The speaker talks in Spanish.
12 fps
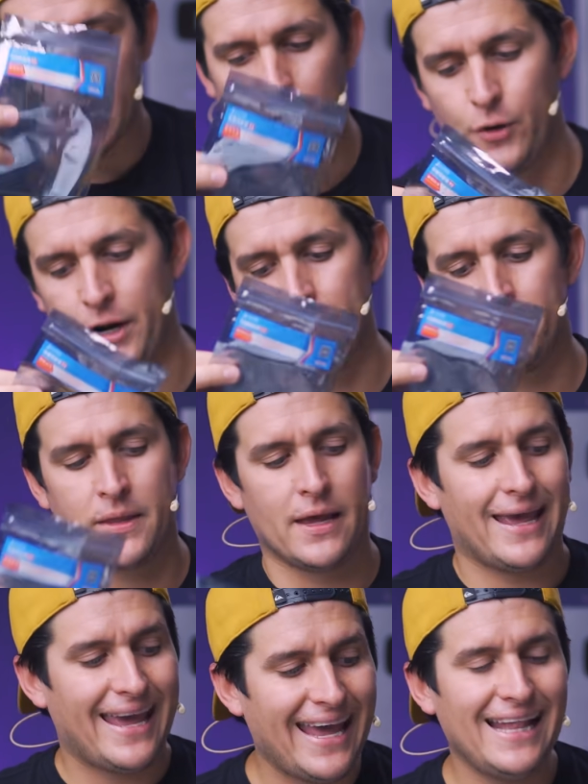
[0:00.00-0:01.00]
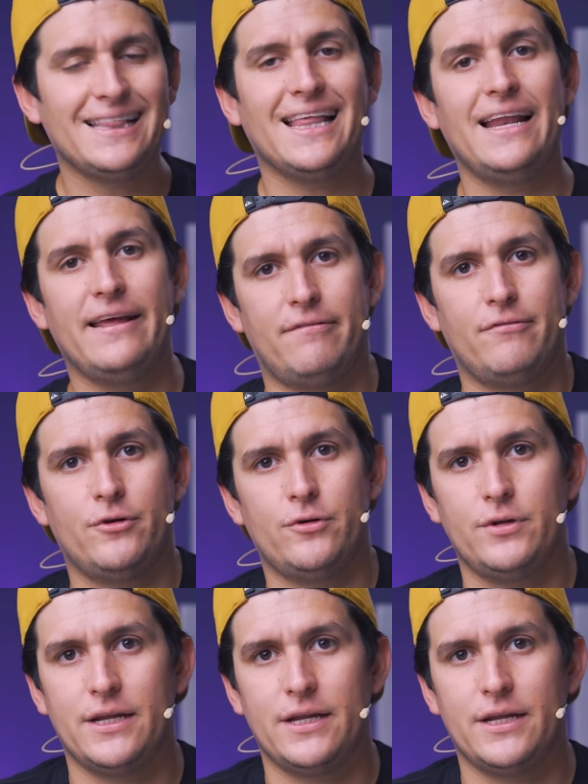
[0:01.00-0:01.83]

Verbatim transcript: Ahora, el teléfono